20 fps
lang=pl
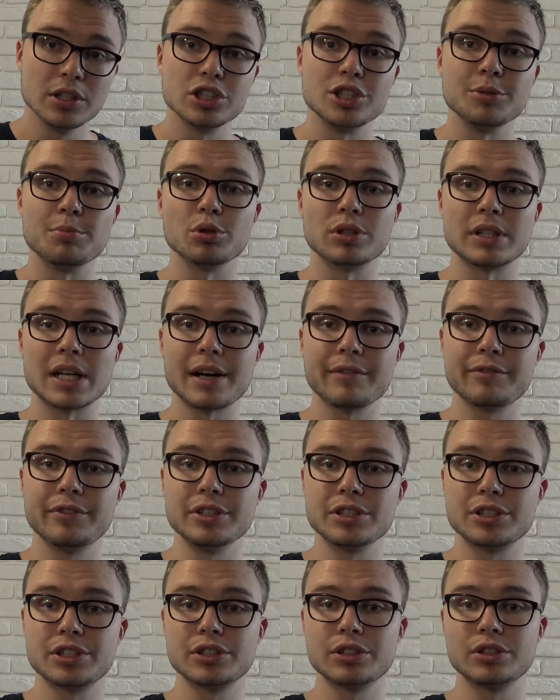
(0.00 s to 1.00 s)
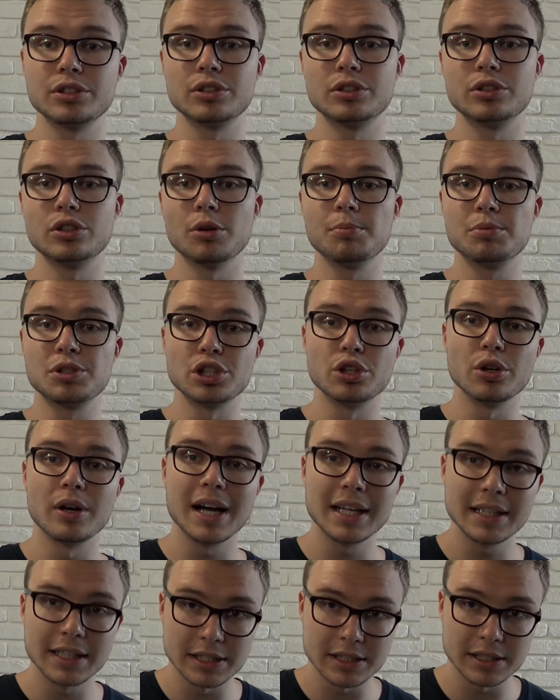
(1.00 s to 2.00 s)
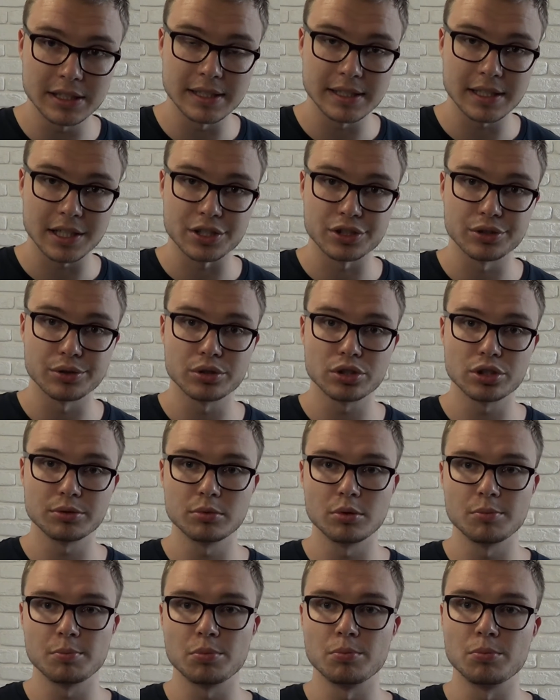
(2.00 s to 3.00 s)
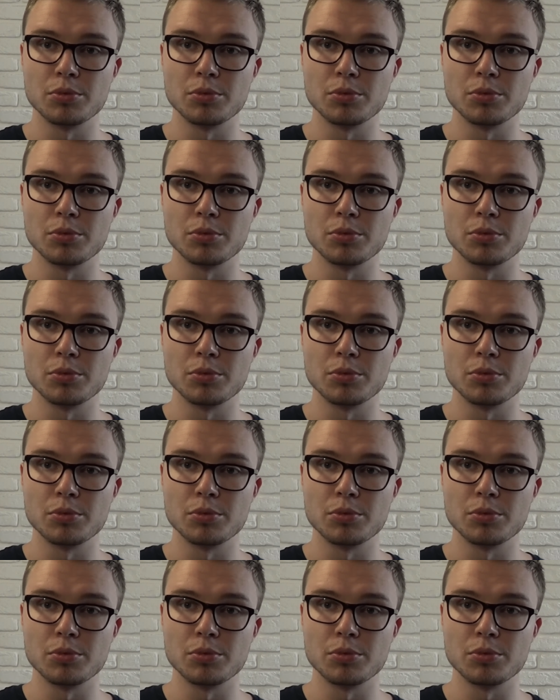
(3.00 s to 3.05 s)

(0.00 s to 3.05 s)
Czy potrafisz dobrze dogadać się z każdą osobą?